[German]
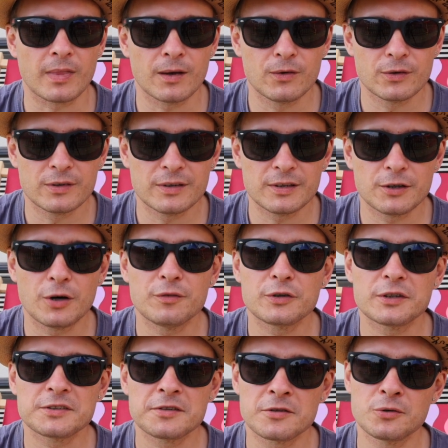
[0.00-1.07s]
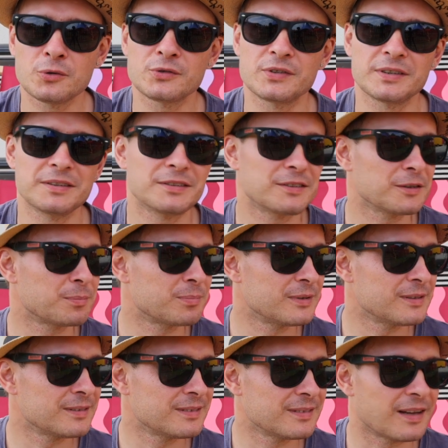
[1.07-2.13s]
Und ich hoffe, dass es lustig ist. Ich
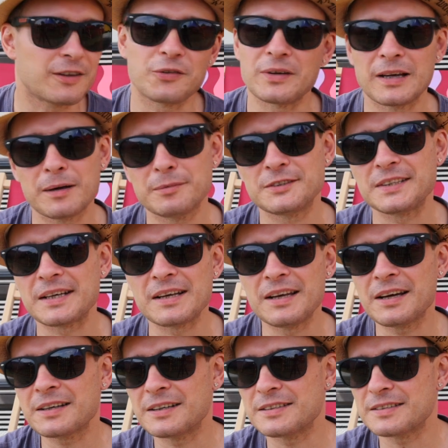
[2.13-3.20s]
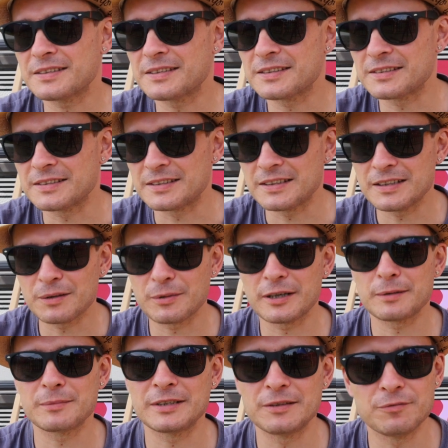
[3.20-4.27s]
bin, also ich habe sehr gelacht, als ich das gesehen habe. Er
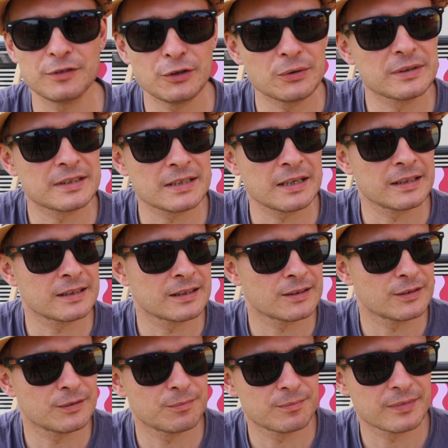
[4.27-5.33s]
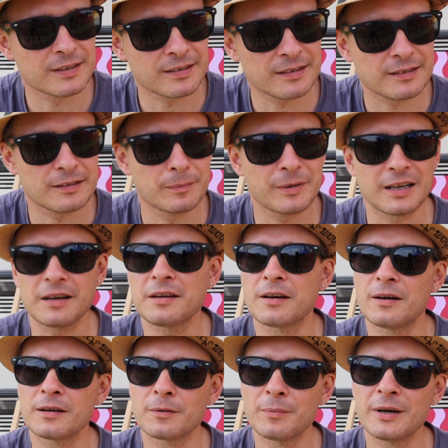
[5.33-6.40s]
hat mir dann ein Video gezeigt. Äh, das hat jemand
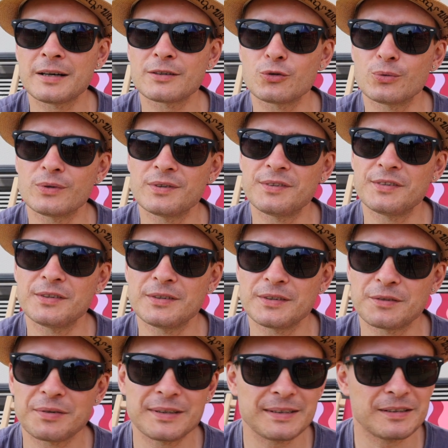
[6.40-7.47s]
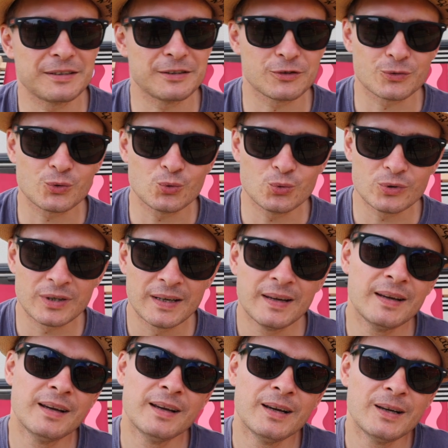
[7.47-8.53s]
anderer gemacht und äh, ich fand die Idee so gut.
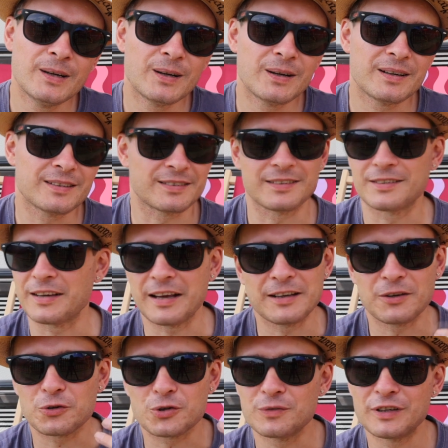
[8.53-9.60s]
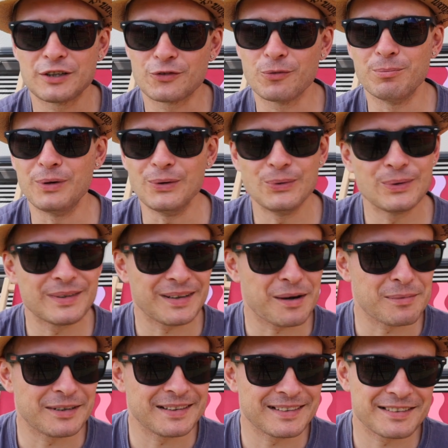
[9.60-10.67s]
Das ist eigentlich auch schon wieder so blöd,
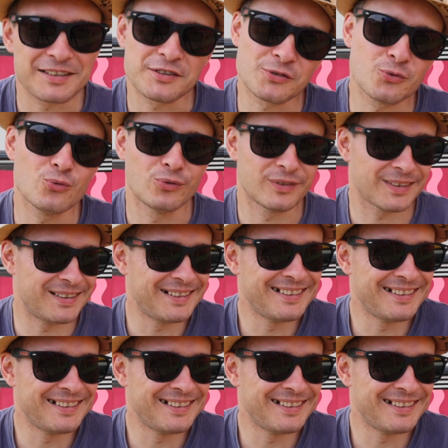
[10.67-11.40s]
aber es ist gut.